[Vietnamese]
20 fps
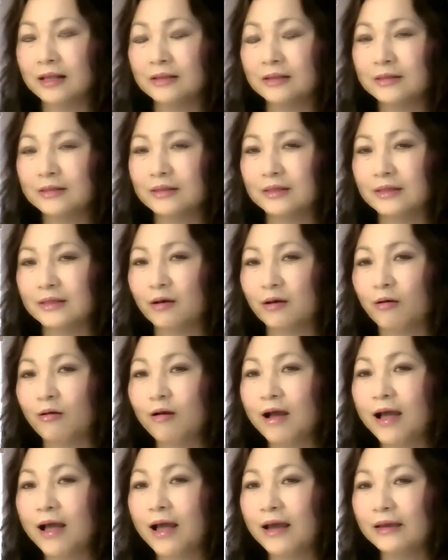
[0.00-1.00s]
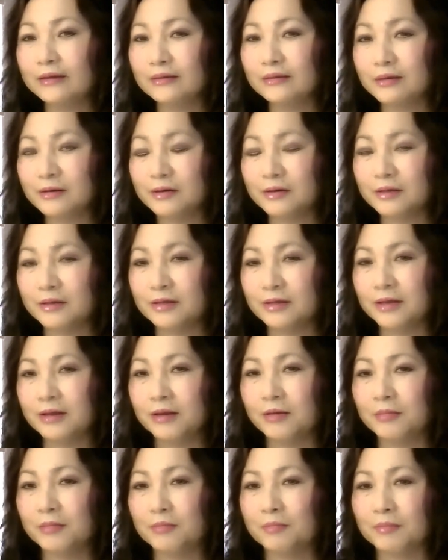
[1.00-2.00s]
thì có hai nơi
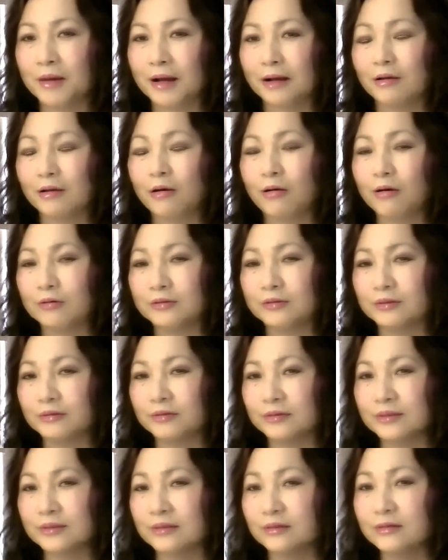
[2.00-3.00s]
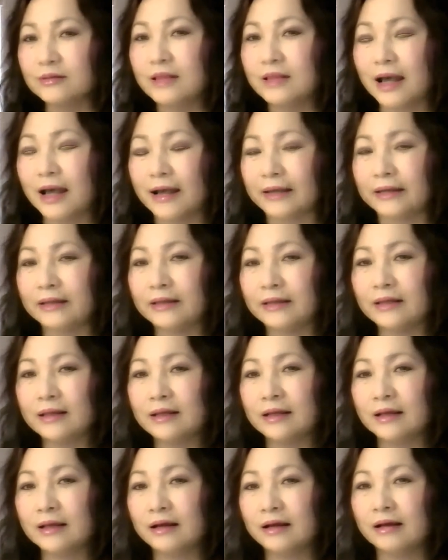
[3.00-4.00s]
mà còn giữ lại
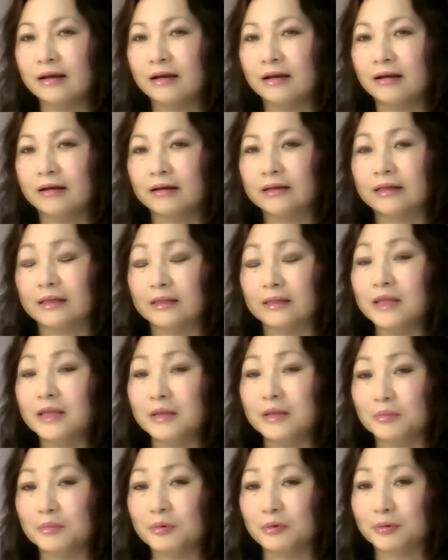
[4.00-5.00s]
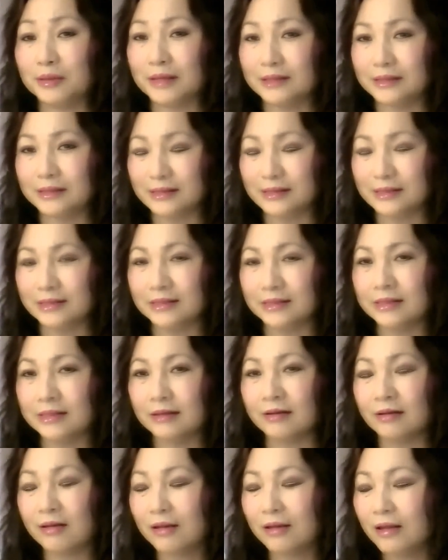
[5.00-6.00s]
uh, kỷ niệm của Lenin
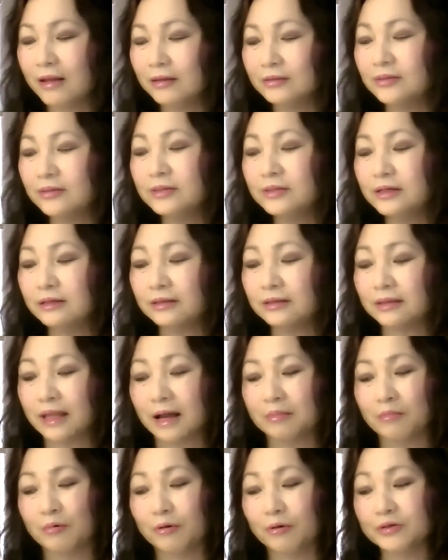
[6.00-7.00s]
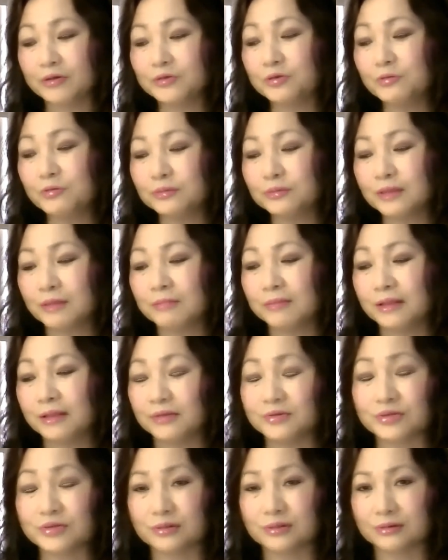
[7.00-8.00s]
thứ nhất là một cái trung tâm lịch
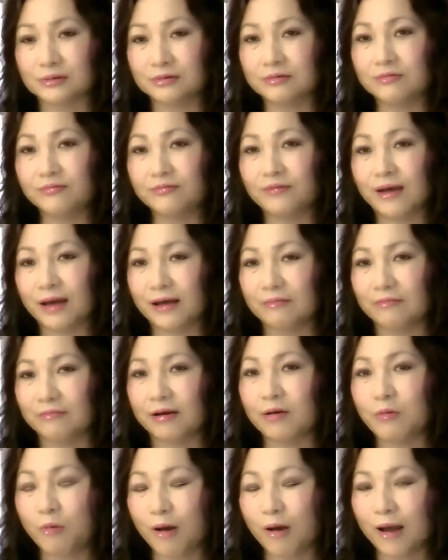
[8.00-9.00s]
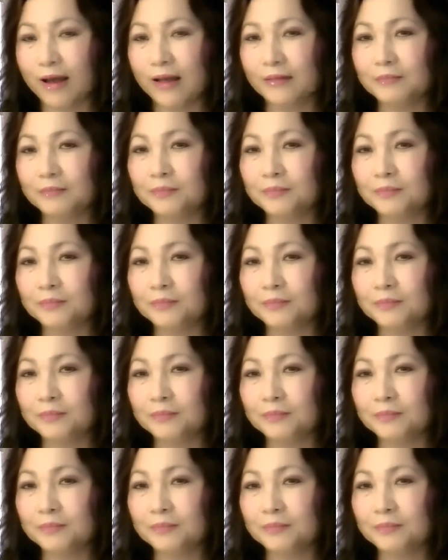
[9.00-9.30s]
sử và văn hóa